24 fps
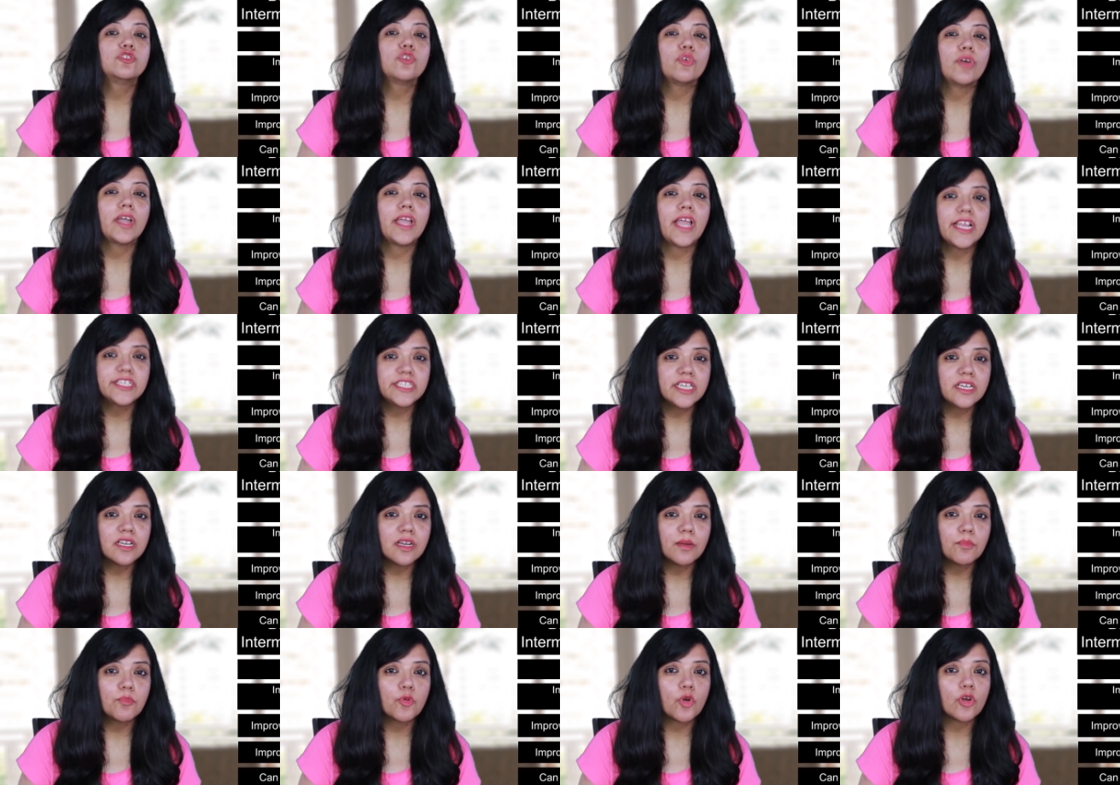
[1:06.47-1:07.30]
जो
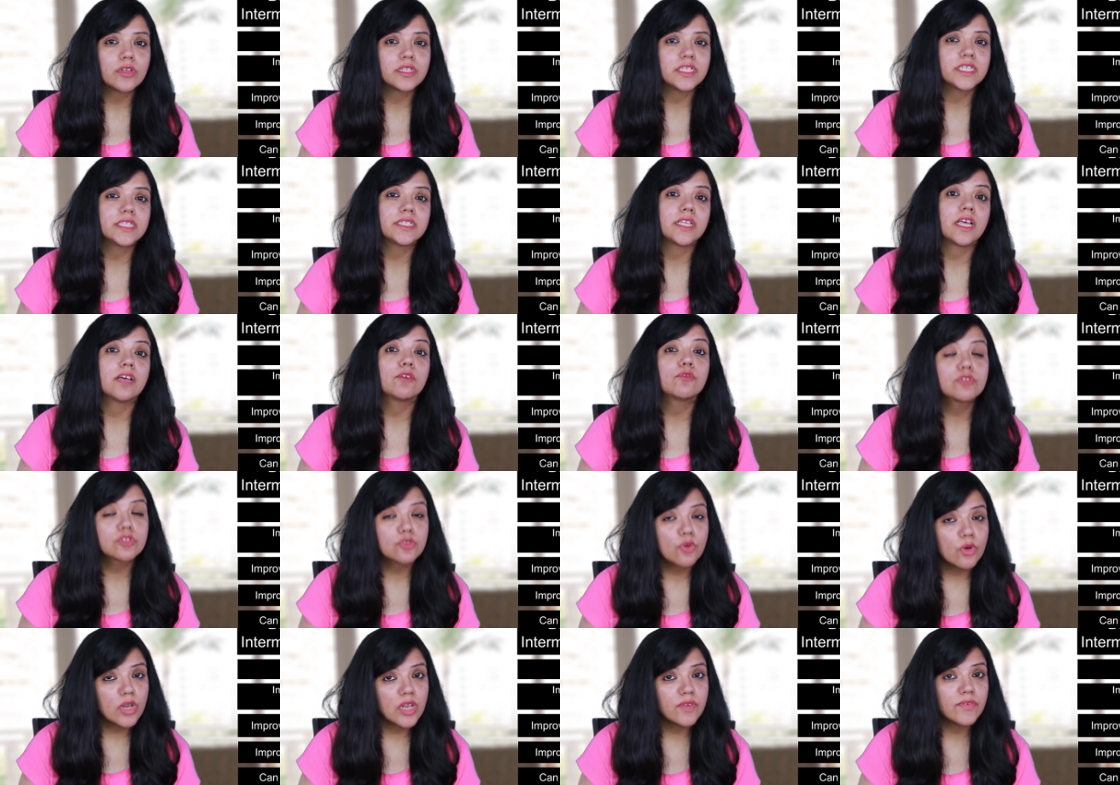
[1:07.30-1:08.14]
एजिंग का प्रोसेस है
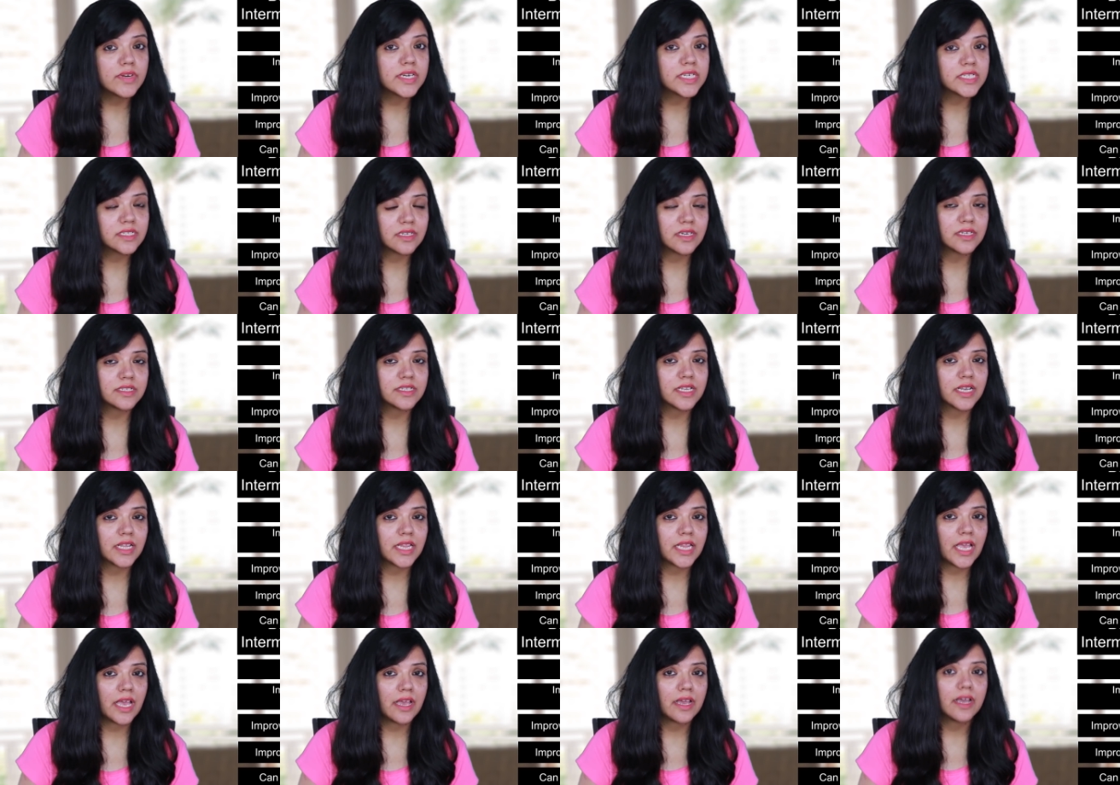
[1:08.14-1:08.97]
उसको रिवर्स कर
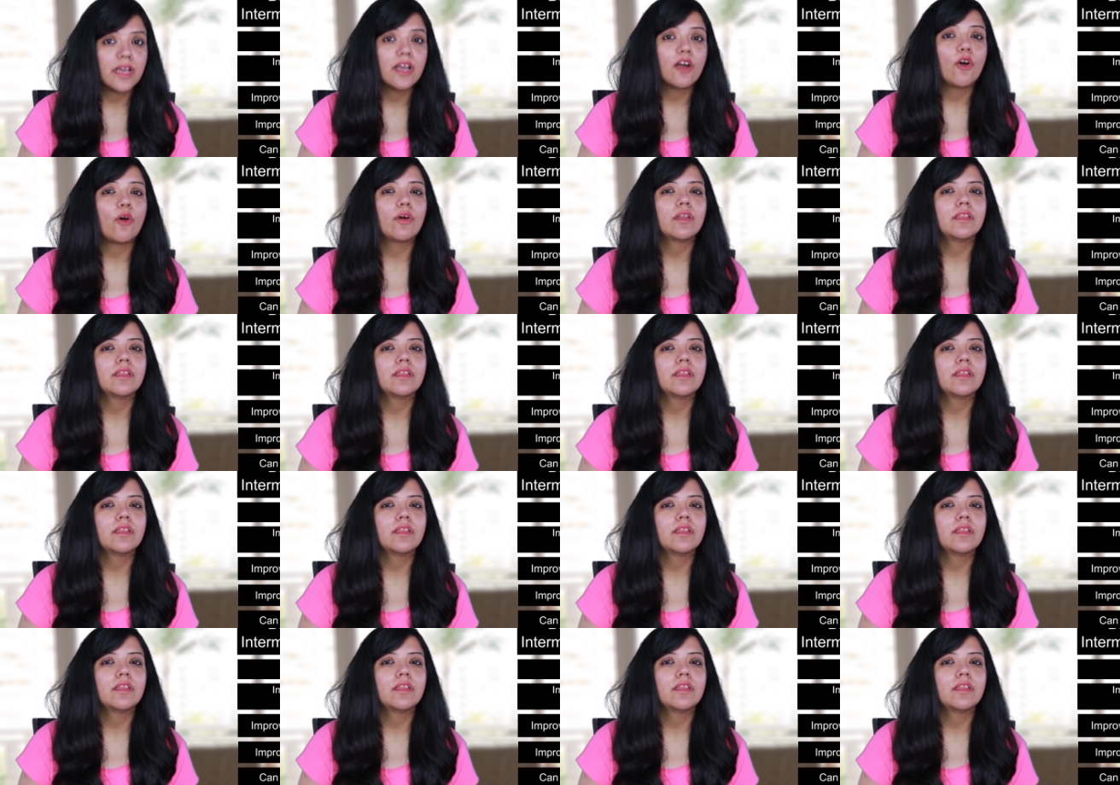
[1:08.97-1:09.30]
सकती है